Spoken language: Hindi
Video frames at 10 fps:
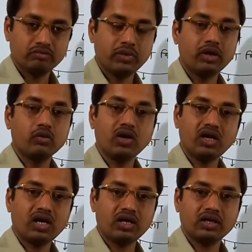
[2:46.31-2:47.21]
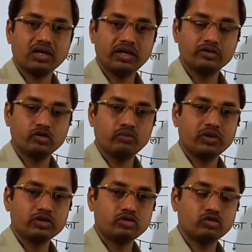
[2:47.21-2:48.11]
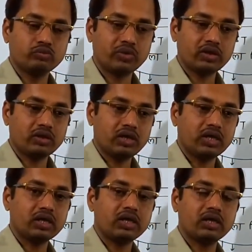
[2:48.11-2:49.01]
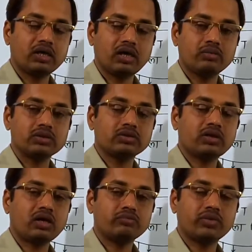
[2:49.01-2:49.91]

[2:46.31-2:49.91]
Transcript: बल वह कारक है जो वस्तु पर लगकर अवस्था